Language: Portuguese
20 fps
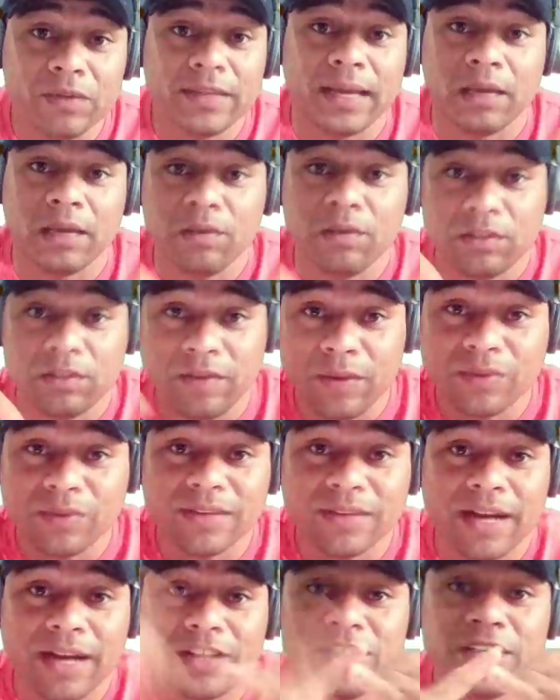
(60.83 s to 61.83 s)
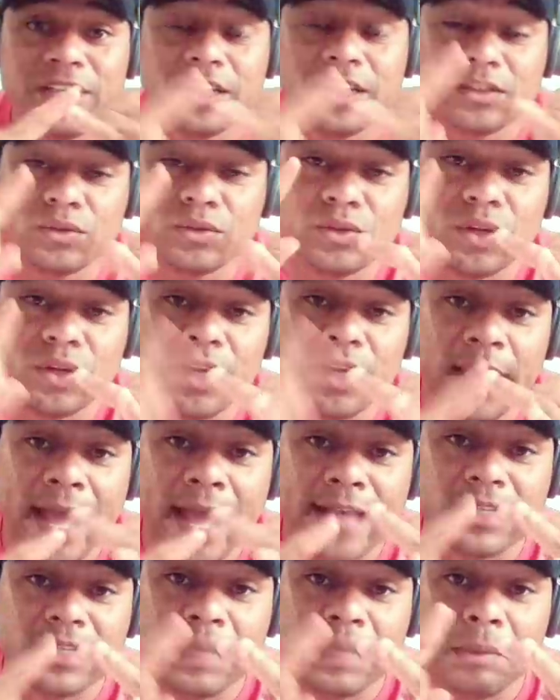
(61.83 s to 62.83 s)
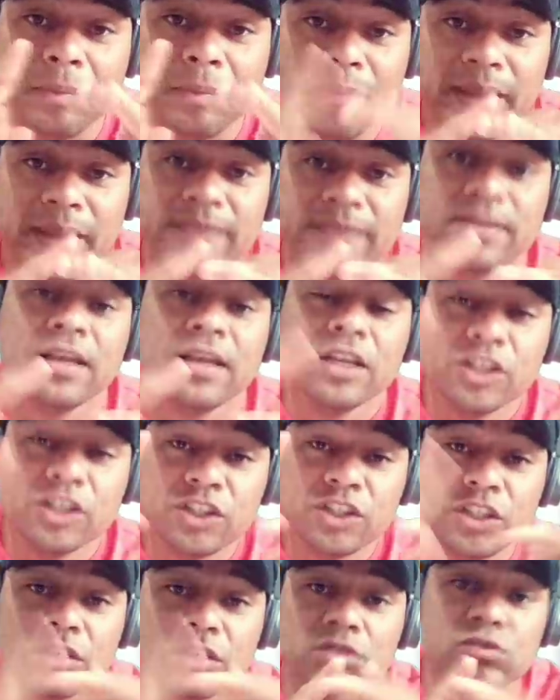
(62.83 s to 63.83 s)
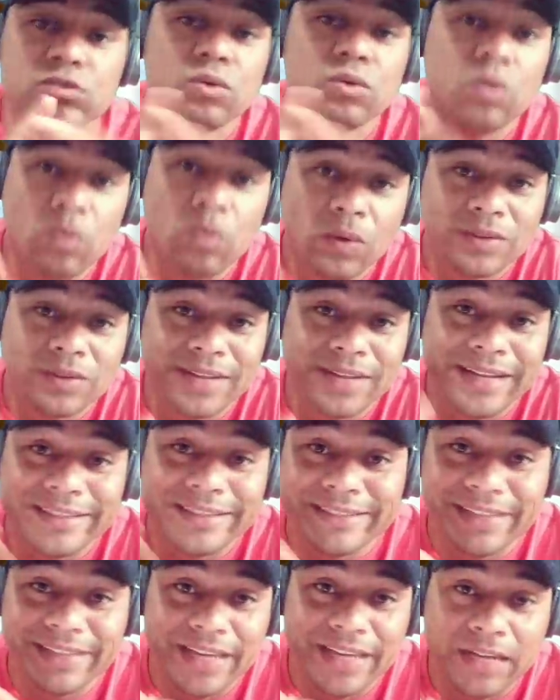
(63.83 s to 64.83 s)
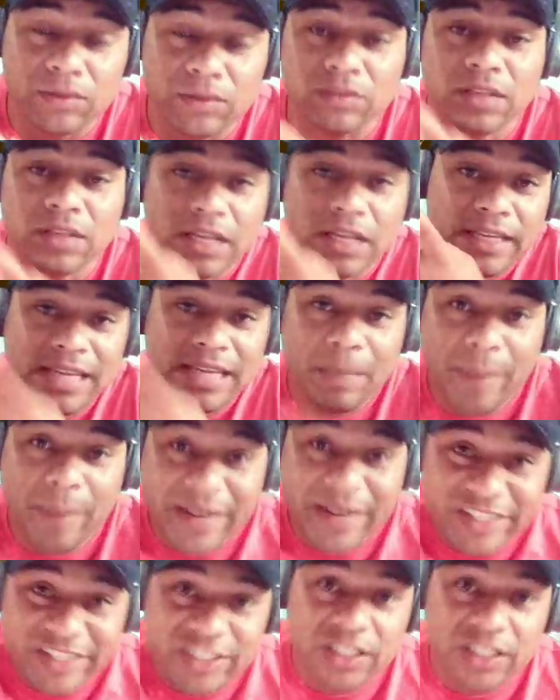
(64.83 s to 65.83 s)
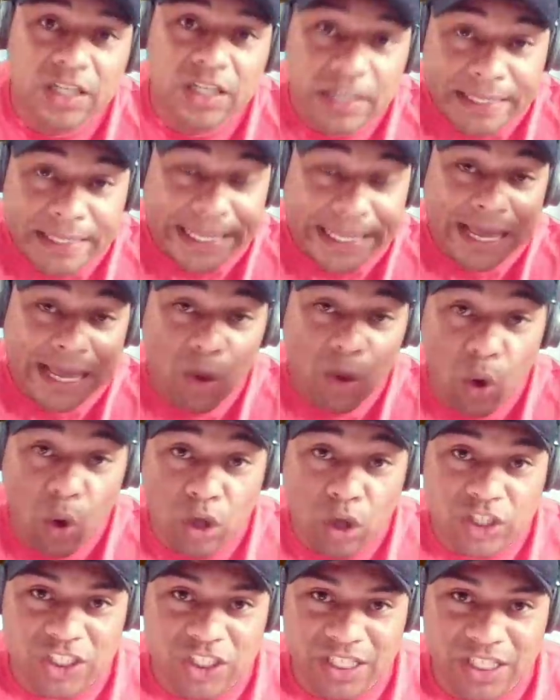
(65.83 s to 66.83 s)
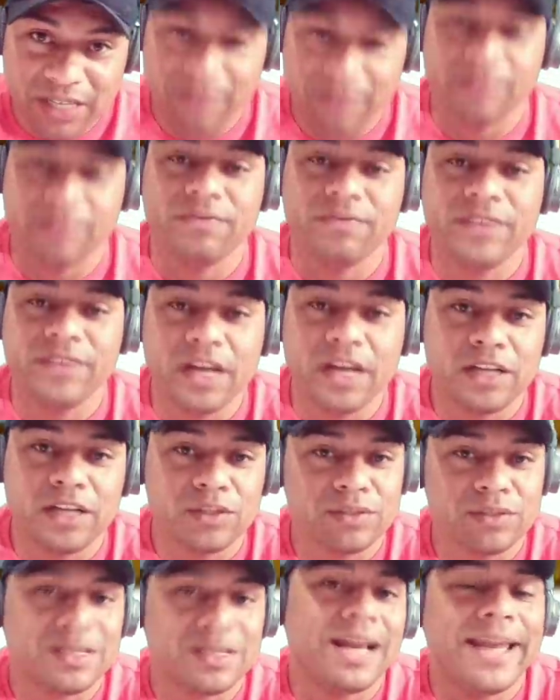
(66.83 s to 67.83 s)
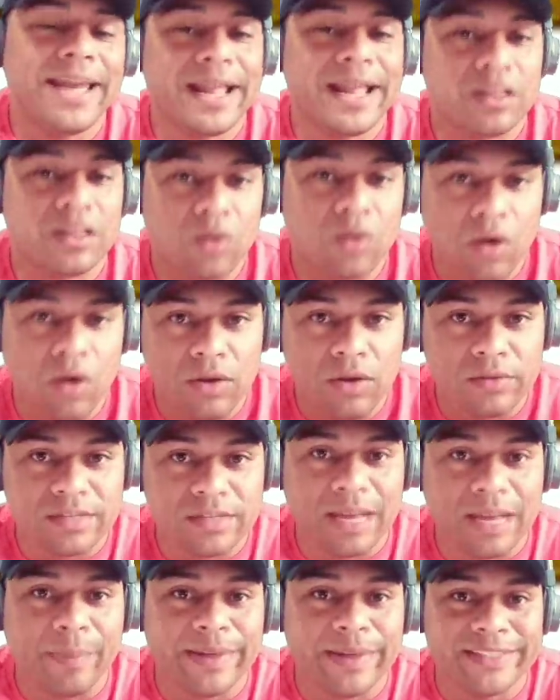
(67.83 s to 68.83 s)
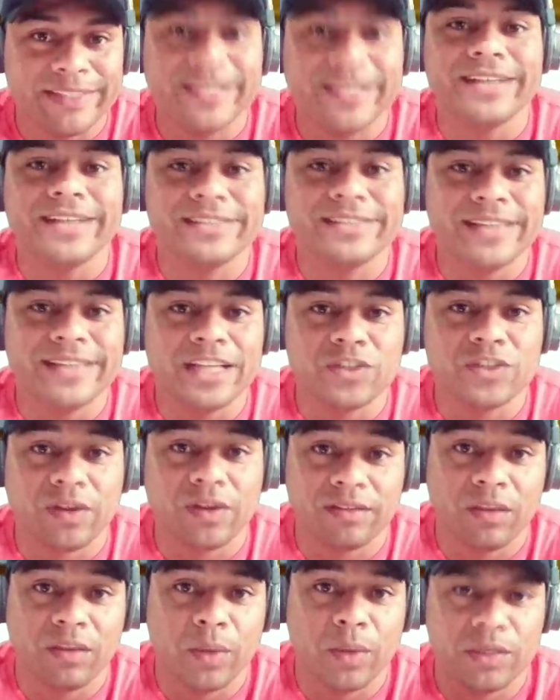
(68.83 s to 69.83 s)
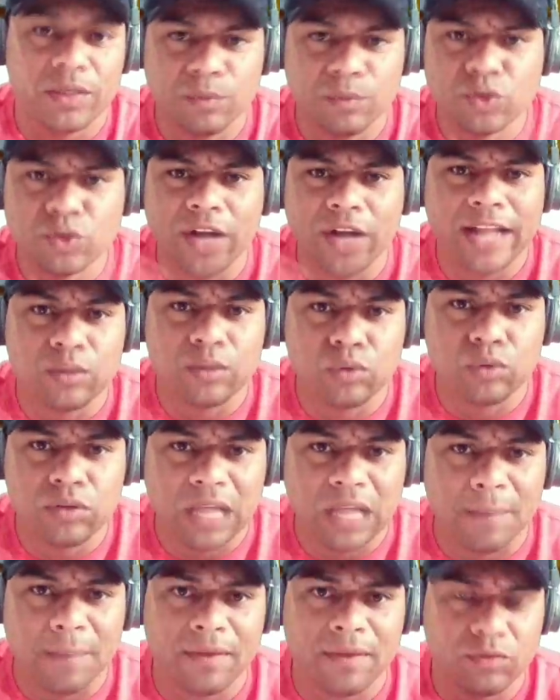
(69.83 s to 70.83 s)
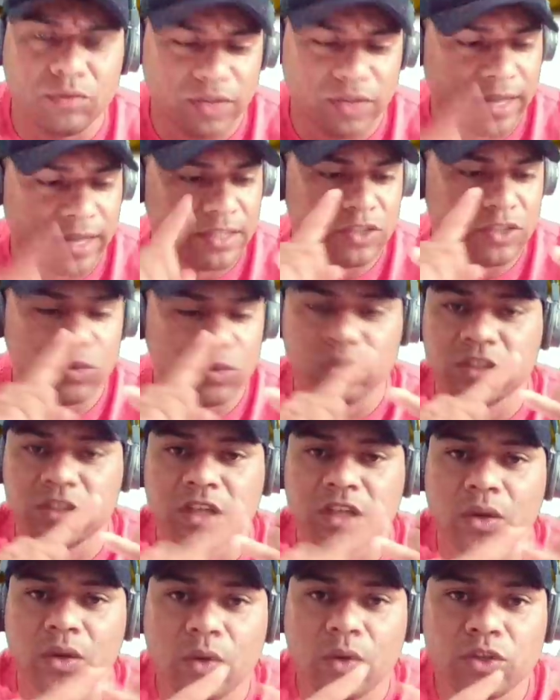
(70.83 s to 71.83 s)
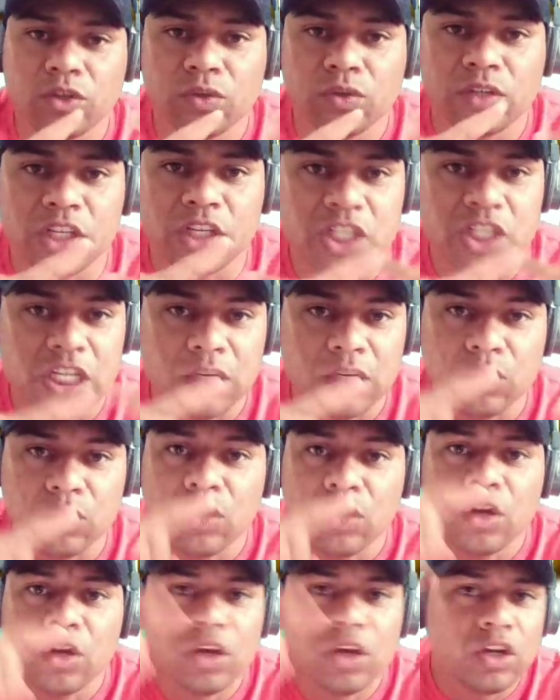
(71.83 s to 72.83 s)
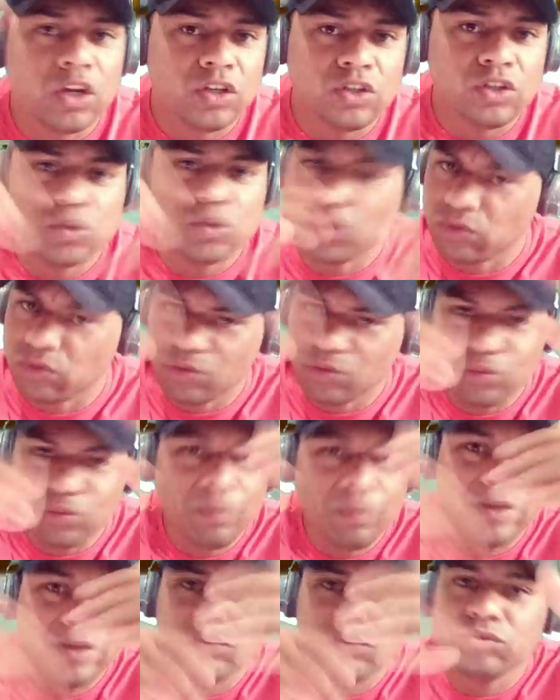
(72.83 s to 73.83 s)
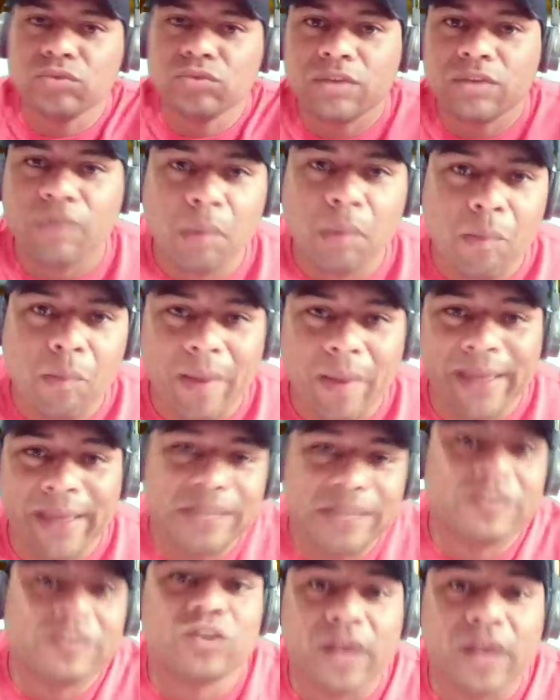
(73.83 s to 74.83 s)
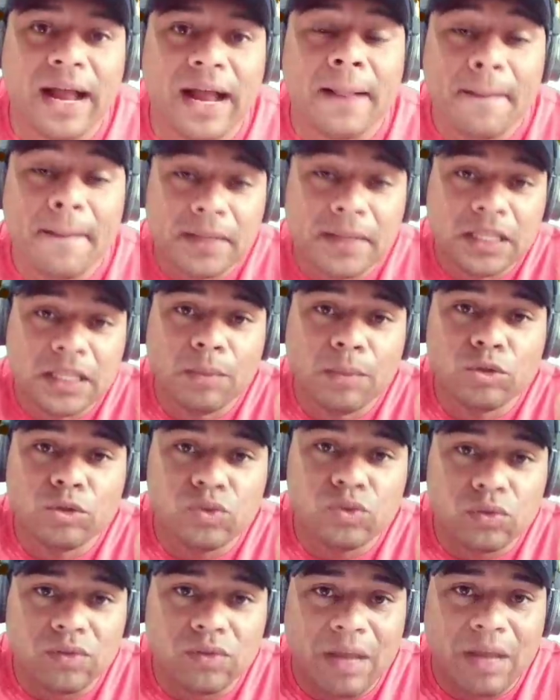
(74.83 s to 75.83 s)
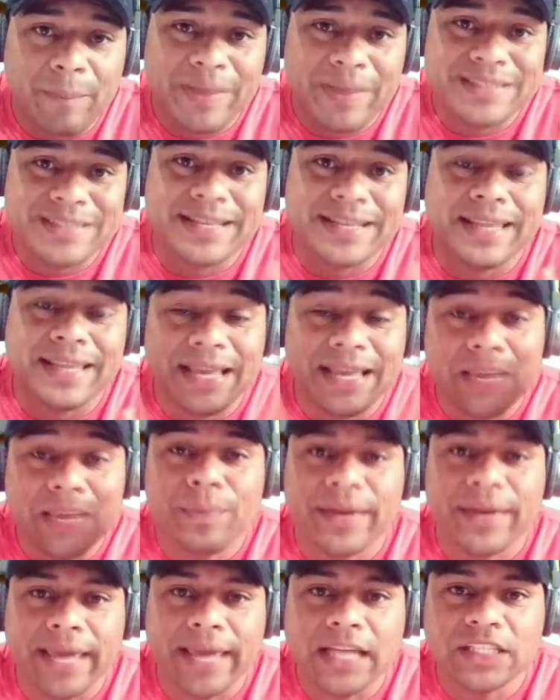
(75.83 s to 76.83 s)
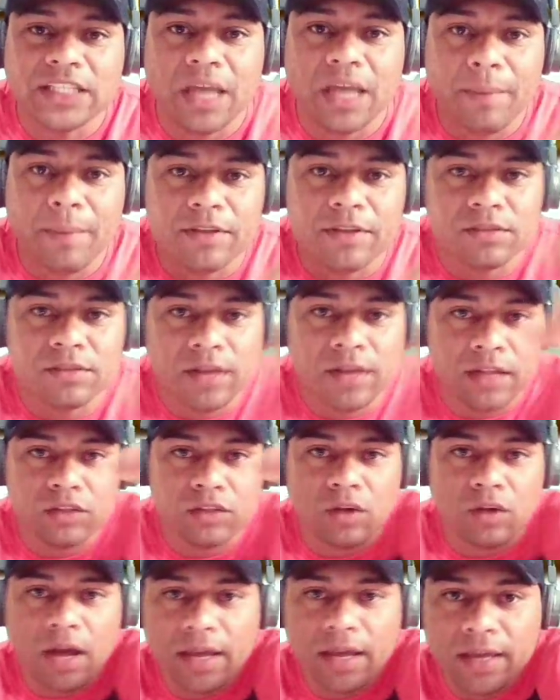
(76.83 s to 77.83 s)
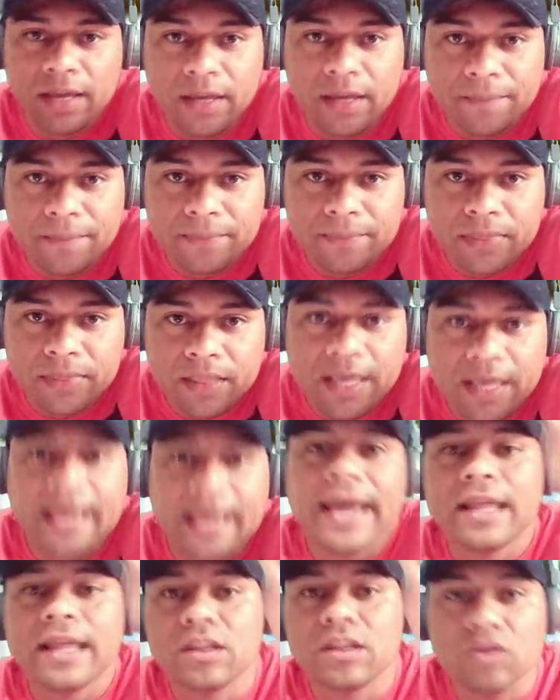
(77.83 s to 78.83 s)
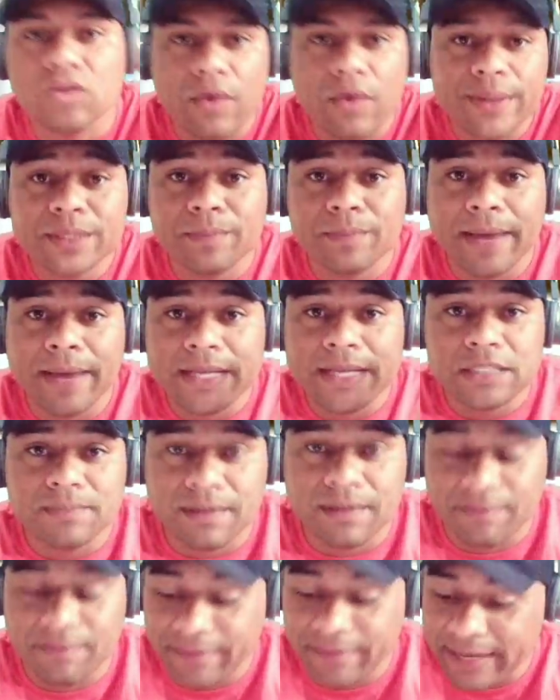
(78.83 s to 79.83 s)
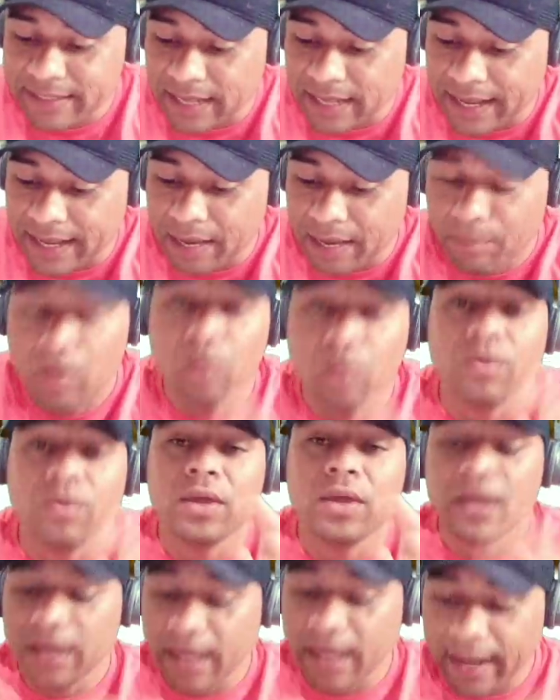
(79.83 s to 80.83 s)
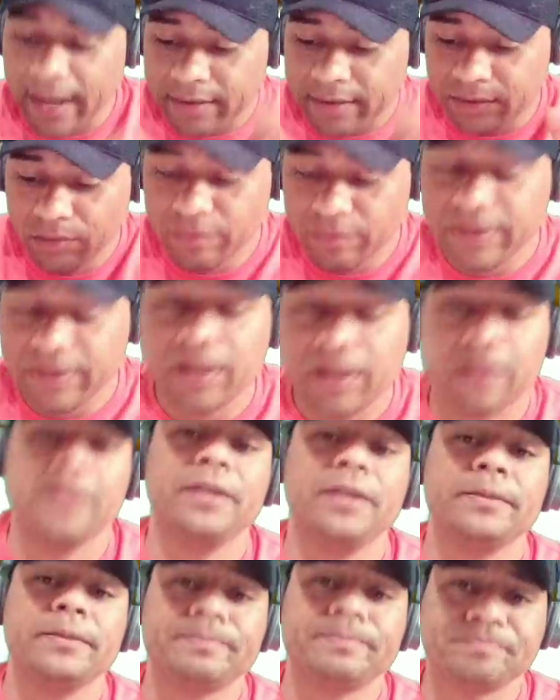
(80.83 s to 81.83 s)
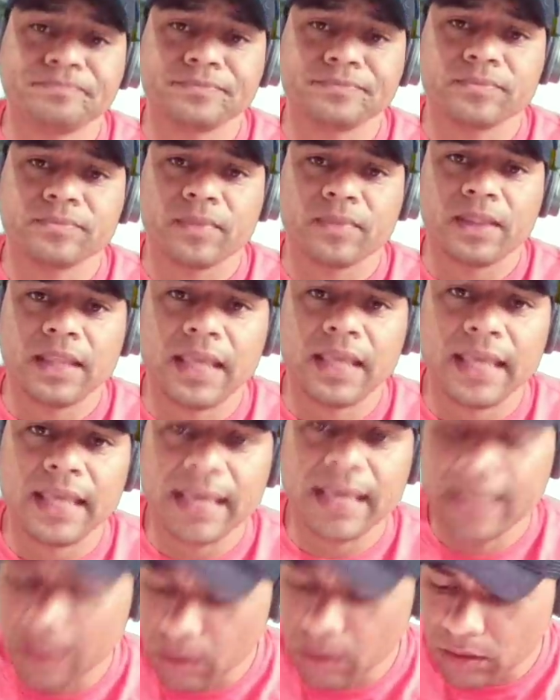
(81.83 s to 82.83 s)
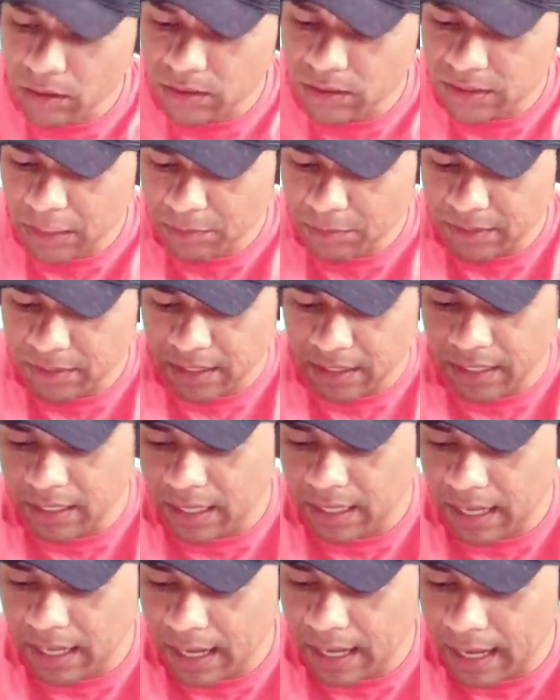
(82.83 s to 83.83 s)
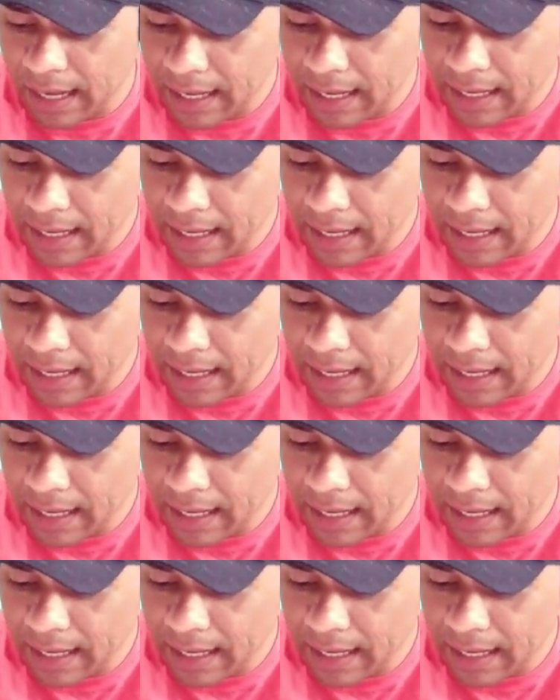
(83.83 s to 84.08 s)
tá? Aqui você vai encontrar dicas, tutoriais, gameplays, X1 contra inscritos e a partir de hoje, vídeos aleatórios a partir das 7 horas da noite. Vamos jogar tudo, tá, mano? Vamos jogar jogo de terror, jogo de tiro, e jogo, tudo, mano, tudo que for mobile a gente vai jogar. Tamo junto, rapaziada. E pra quem já é meu inscrito, toca aqui. É nós mais uma vez, galera. Bom, galera, estão vendo aqui que nós estamos aqui na